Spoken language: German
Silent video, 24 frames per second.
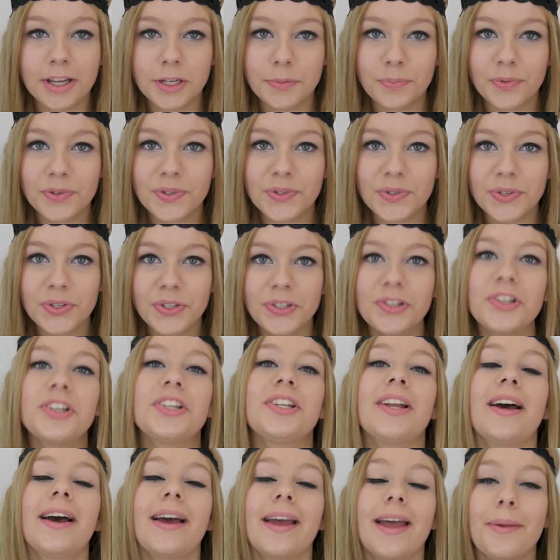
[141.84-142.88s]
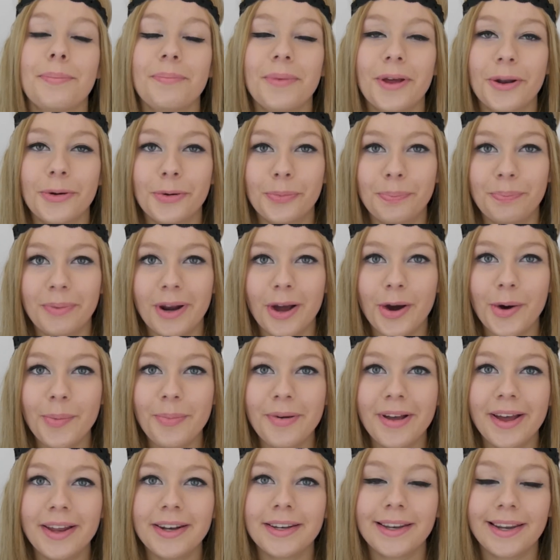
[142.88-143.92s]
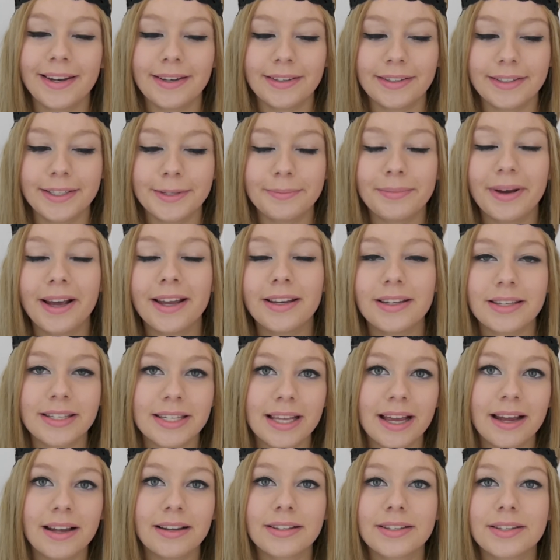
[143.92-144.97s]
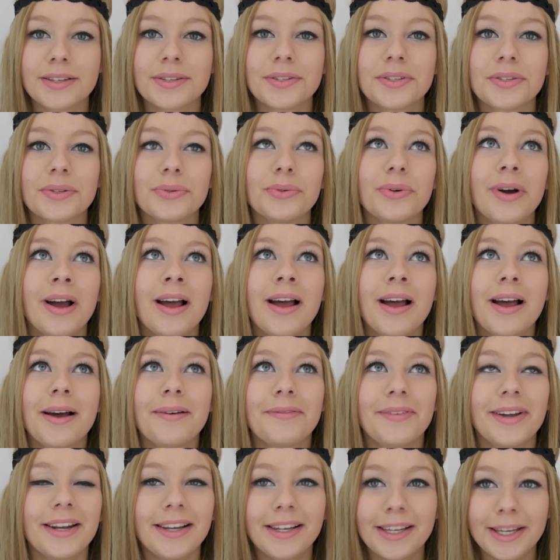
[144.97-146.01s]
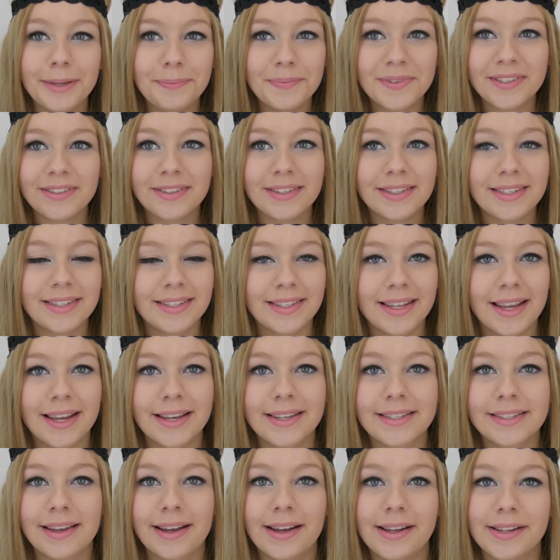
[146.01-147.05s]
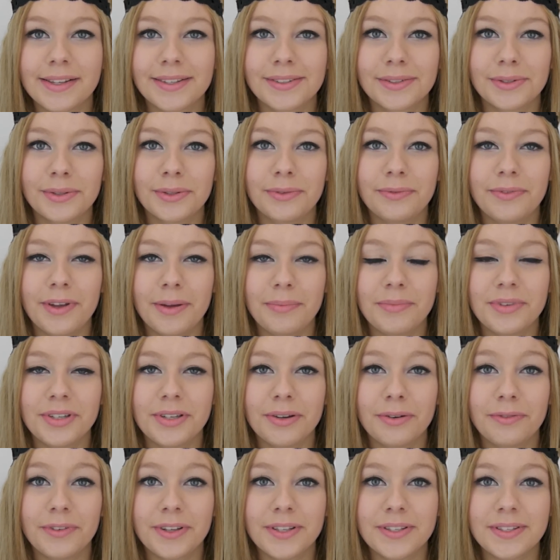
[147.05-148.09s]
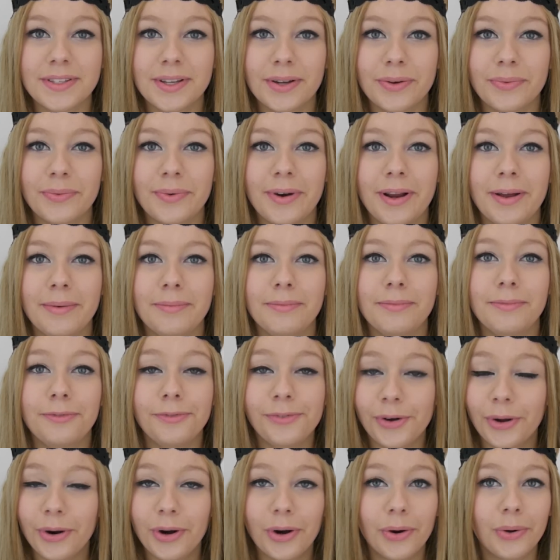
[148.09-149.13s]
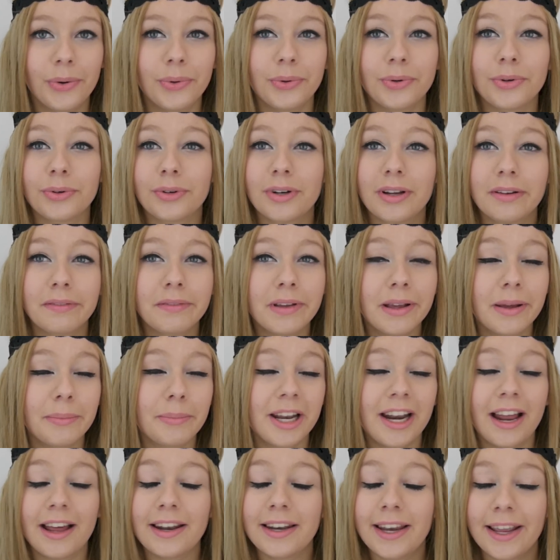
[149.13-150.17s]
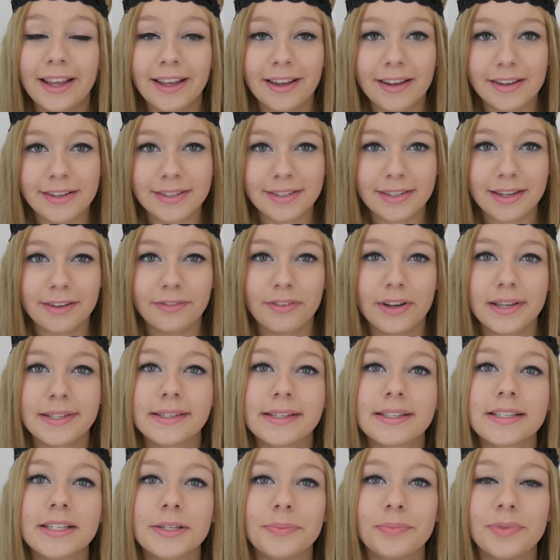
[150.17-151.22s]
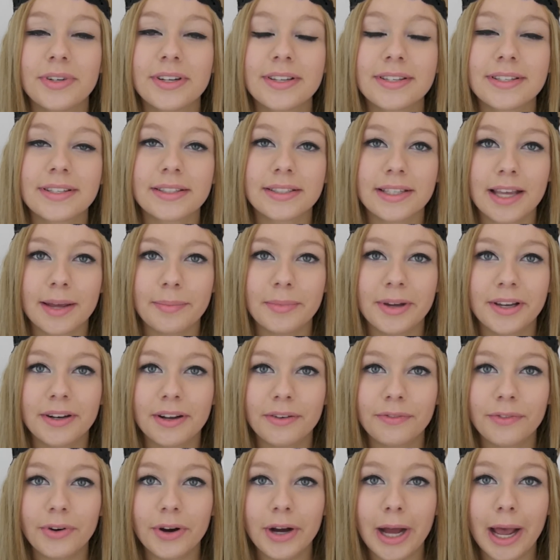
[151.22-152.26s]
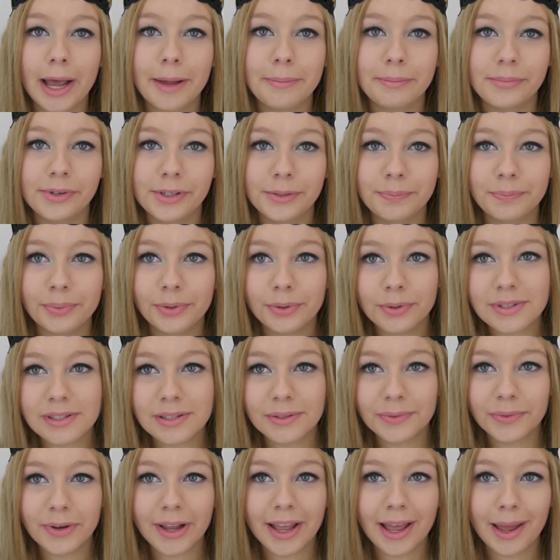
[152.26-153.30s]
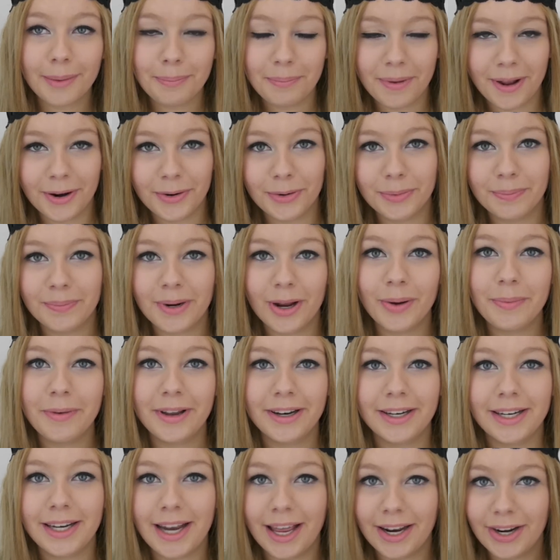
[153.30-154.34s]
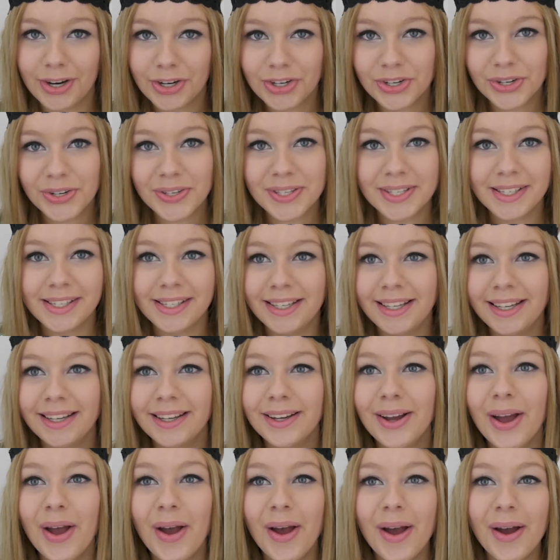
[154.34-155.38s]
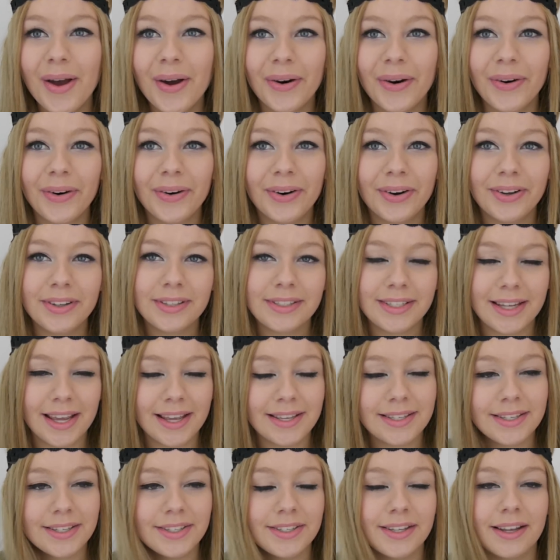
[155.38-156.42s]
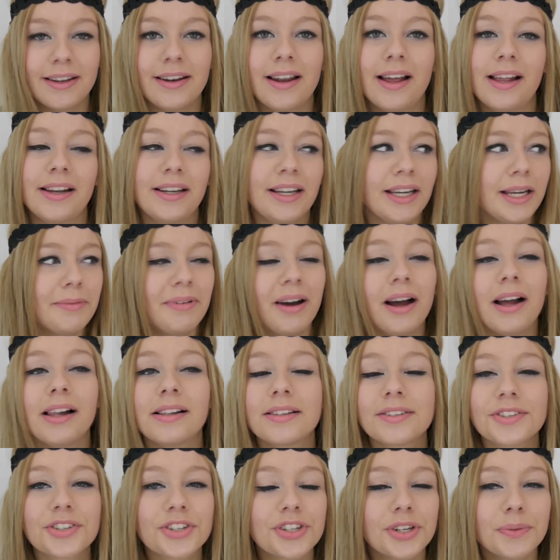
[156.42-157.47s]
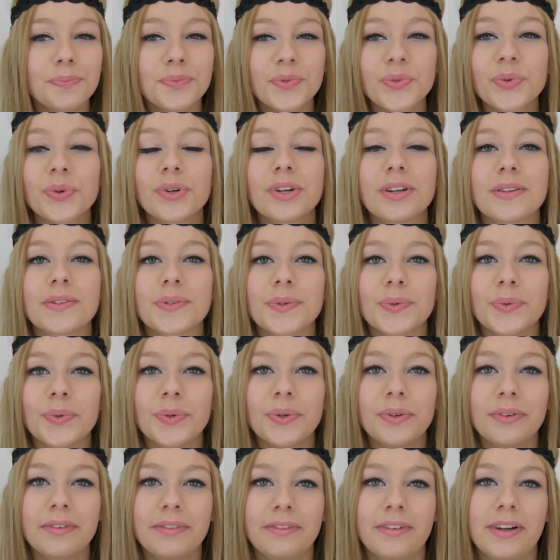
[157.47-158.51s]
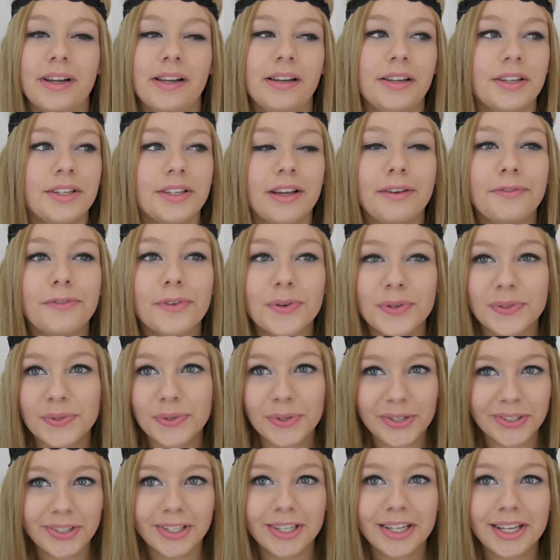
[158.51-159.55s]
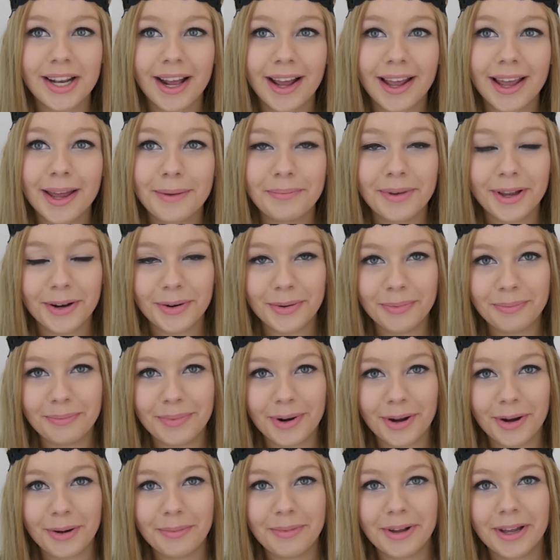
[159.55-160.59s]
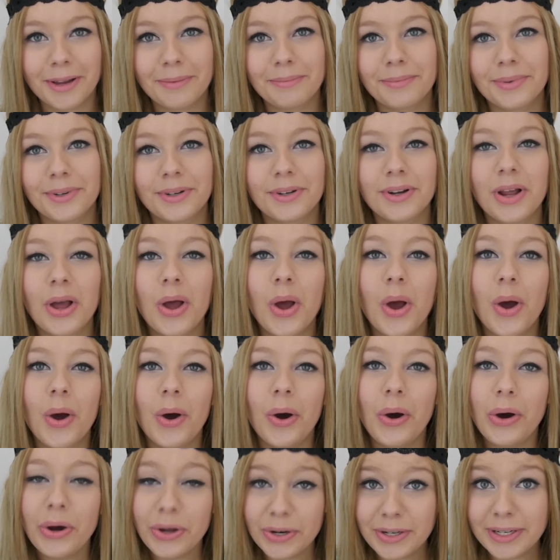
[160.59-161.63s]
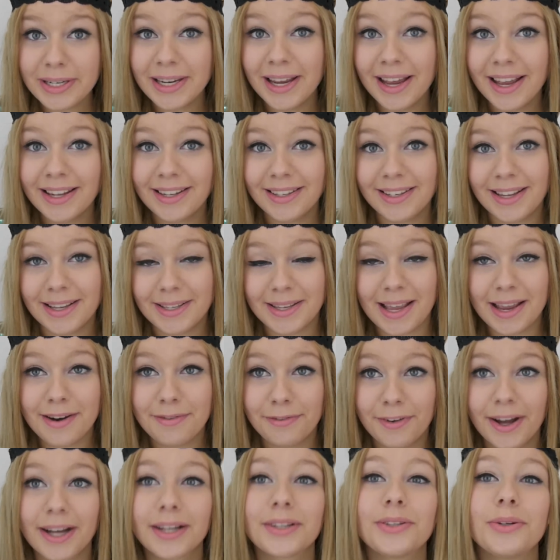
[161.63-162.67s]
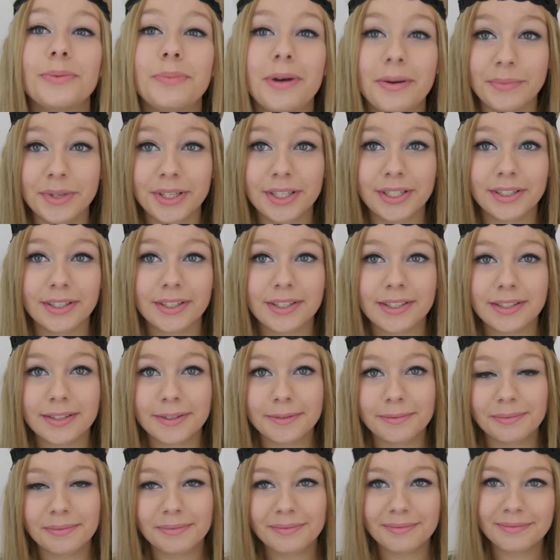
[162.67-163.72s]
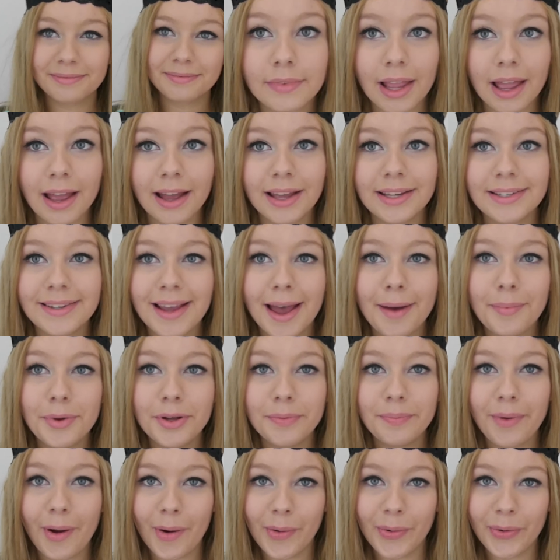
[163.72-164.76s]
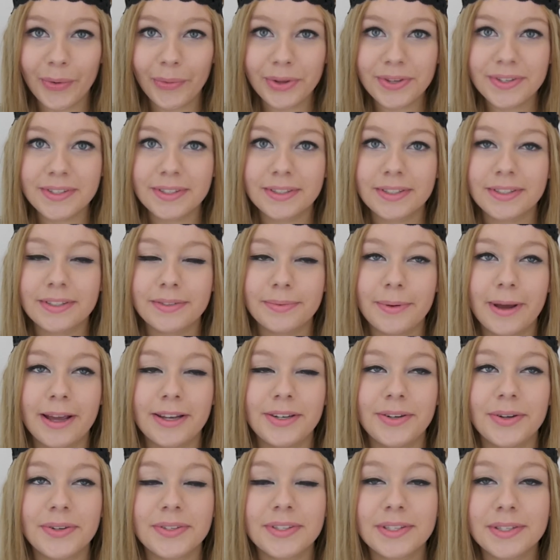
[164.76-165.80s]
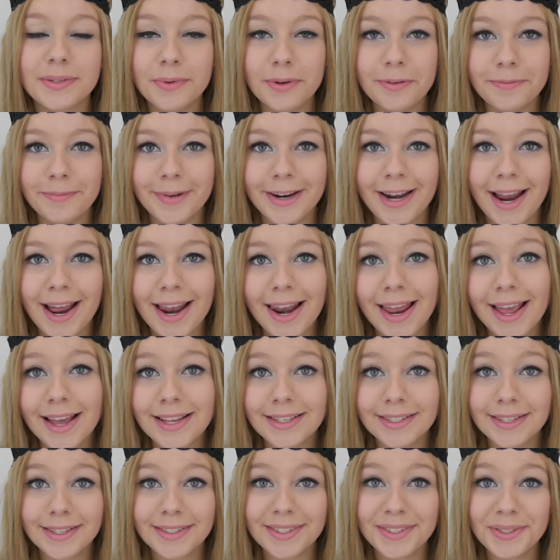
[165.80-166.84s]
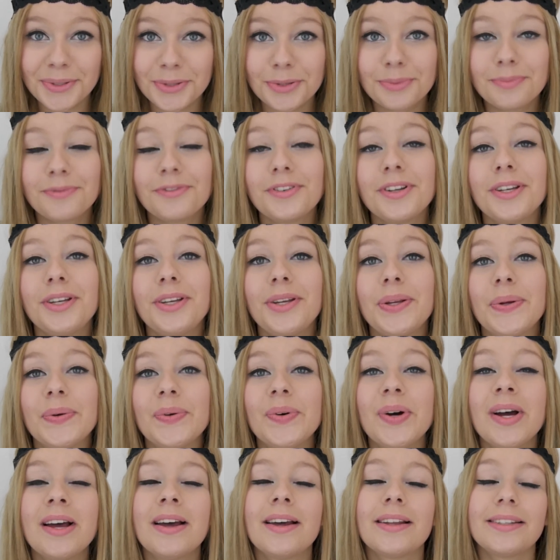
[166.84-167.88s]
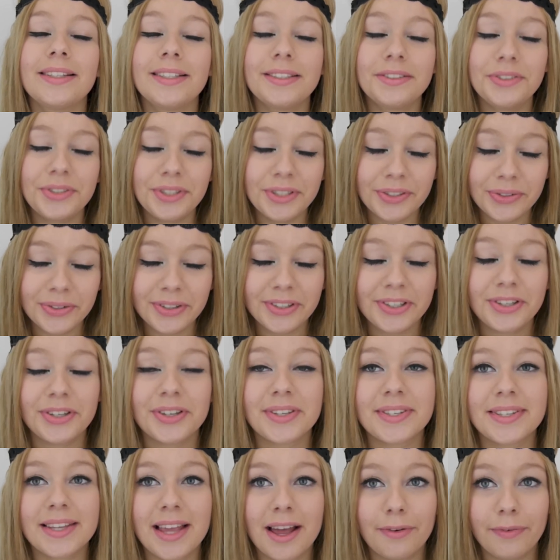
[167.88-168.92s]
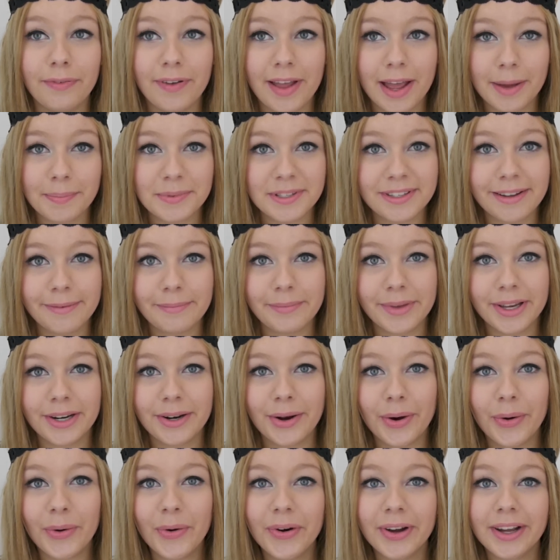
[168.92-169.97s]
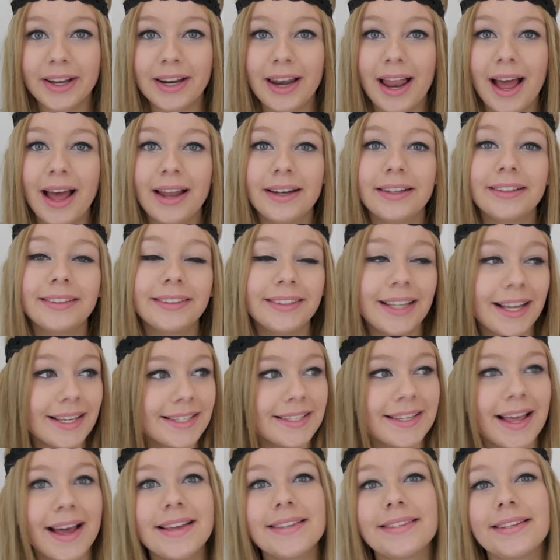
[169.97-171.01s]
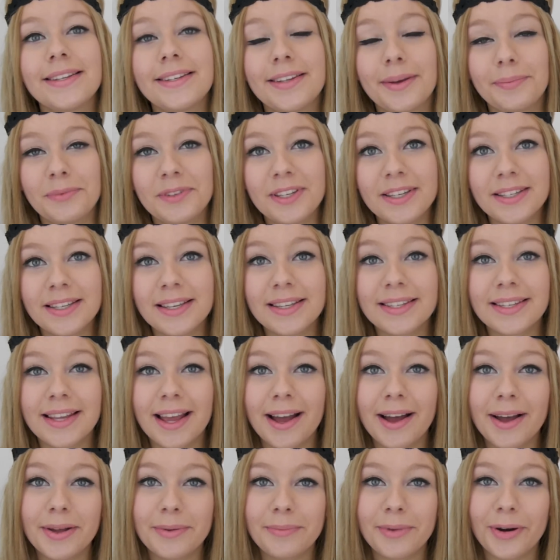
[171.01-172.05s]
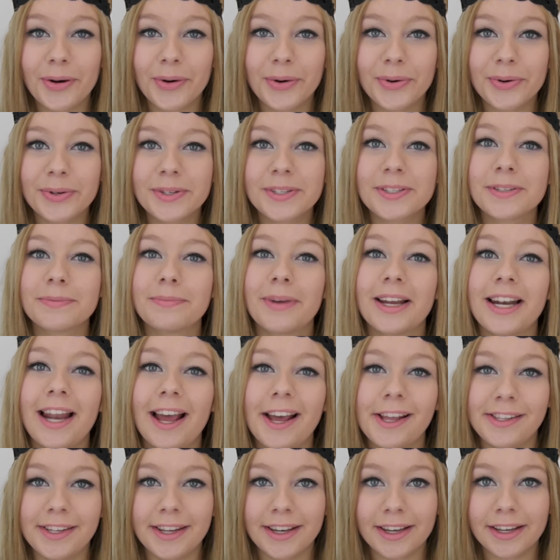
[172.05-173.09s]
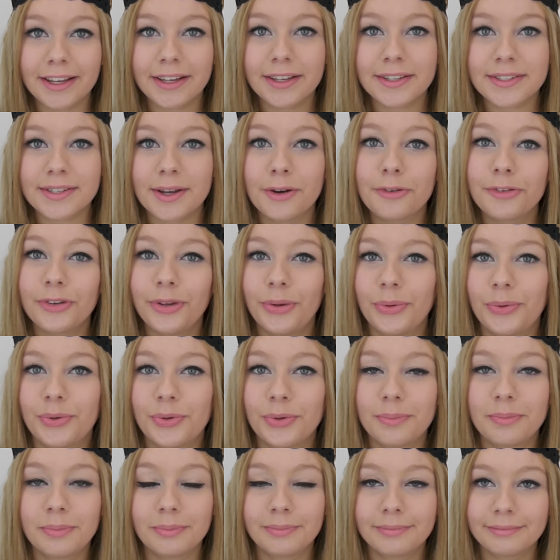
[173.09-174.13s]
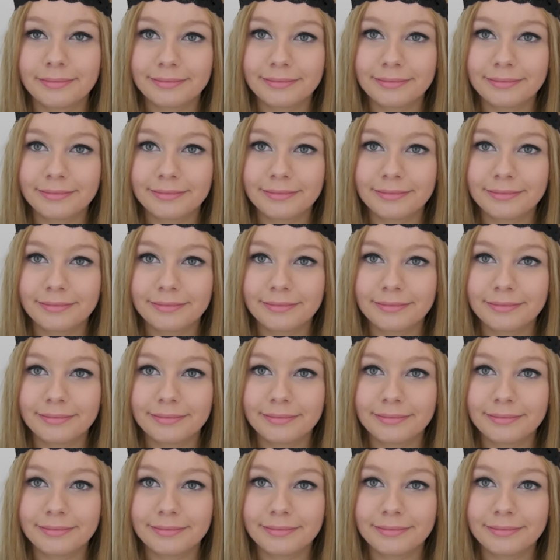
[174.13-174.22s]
Ich bin süchtig nach Erdbeeren und Blaubeeren, denn die beiden Sachen sind so meine liebsten Snacks. Also wer mich auf Instagram followt oder wer mein Anhänger ist, der weiß, dass ich mindestens einmal in der Woche ein Bild poste, wo Erdbeeren und Blaubeeren in einer Schüssel liegen und die esse ich dann halt lieber als Chips oder so, weil ich einfach süchtig nach Erdbeeren und Blaubeeren bin und das ein Fakt über mich ist. Ich habe im August 2012 mein allererstes YouTube-Video, die Do-It-Yourself Herbstanwender, hochgeladen. Das heißt, ich habe dieses Jahr im August mein Einjähriges auf YouTube.